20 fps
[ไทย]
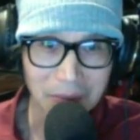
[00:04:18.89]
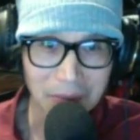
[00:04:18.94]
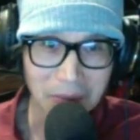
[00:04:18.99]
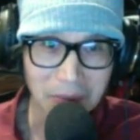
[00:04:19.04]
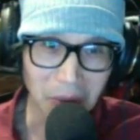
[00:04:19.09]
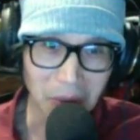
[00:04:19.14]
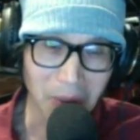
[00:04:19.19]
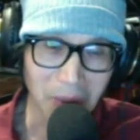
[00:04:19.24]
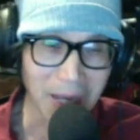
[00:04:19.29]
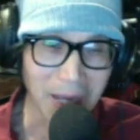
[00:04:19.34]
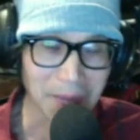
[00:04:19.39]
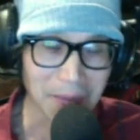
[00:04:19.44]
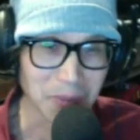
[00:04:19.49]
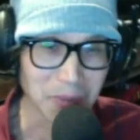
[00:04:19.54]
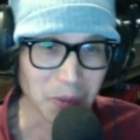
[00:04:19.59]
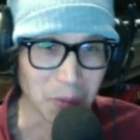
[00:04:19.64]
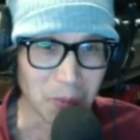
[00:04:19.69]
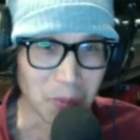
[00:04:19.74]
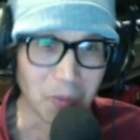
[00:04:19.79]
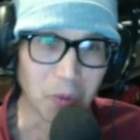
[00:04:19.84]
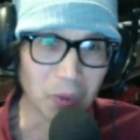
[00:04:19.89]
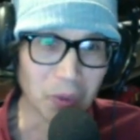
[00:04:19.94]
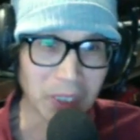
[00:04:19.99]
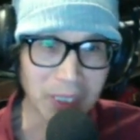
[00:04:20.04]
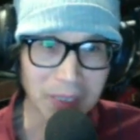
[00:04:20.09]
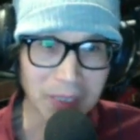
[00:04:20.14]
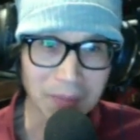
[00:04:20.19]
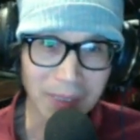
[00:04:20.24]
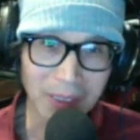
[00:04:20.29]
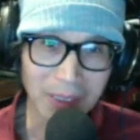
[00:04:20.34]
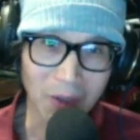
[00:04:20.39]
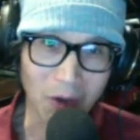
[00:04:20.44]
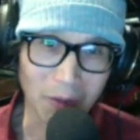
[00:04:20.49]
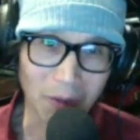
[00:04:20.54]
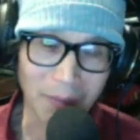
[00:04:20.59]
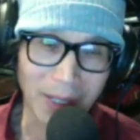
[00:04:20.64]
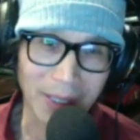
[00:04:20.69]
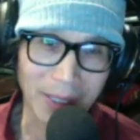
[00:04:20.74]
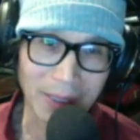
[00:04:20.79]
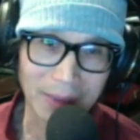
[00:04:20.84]
มันความสมบูรณ์เนี่ยมันออ
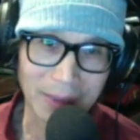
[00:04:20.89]
กมา